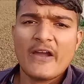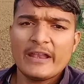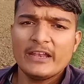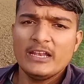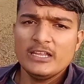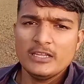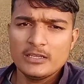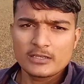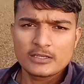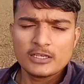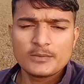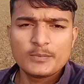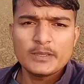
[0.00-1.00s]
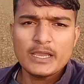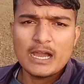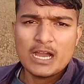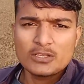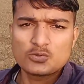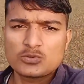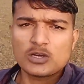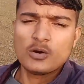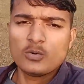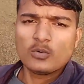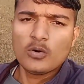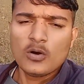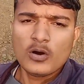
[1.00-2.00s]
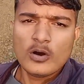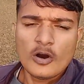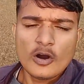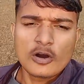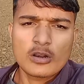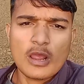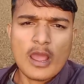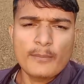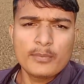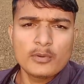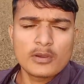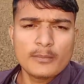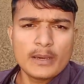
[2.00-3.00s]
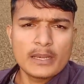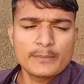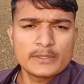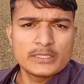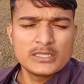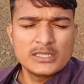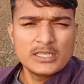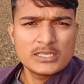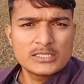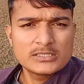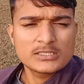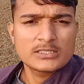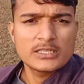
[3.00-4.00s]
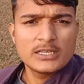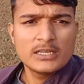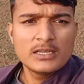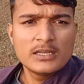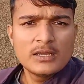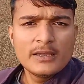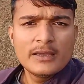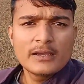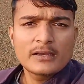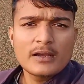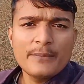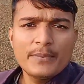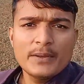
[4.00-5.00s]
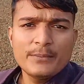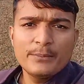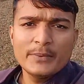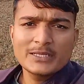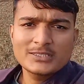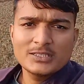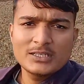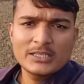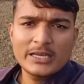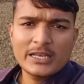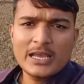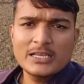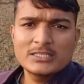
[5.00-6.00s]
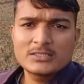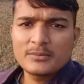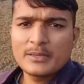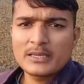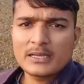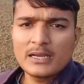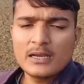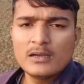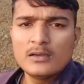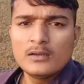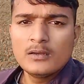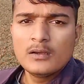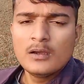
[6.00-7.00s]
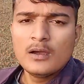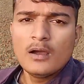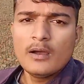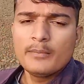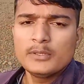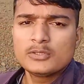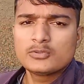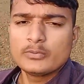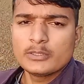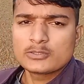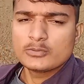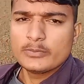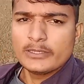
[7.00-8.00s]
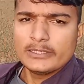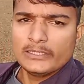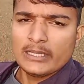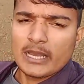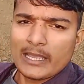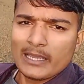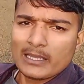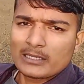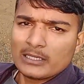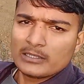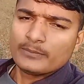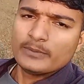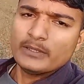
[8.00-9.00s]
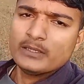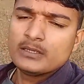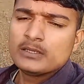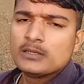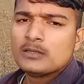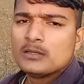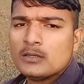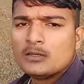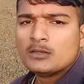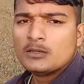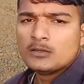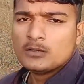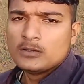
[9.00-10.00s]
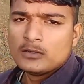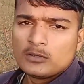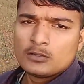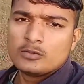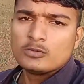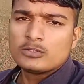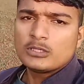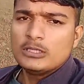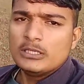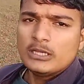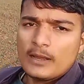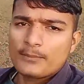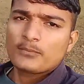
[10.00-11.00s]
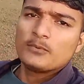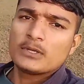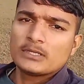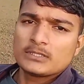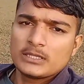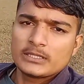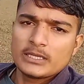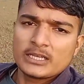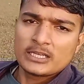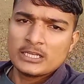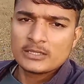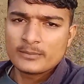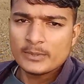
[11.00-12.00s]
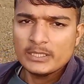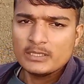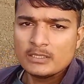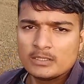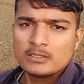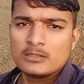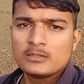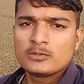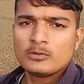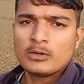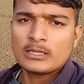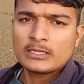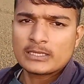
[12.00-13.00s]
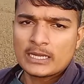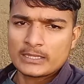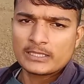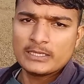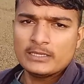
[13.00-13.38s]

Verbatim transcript: फाइनली खेत पे आ चुका हूँ और आप लोग हमारे पीछे देख ही सकते हैं काफ़ी मस्त नज़ारा है इस समय का अभी सुबह सुबह ही आए हैं खेत पे तो चलिए आपको लेके चलते हैं खेत में थोड़ा दिखाते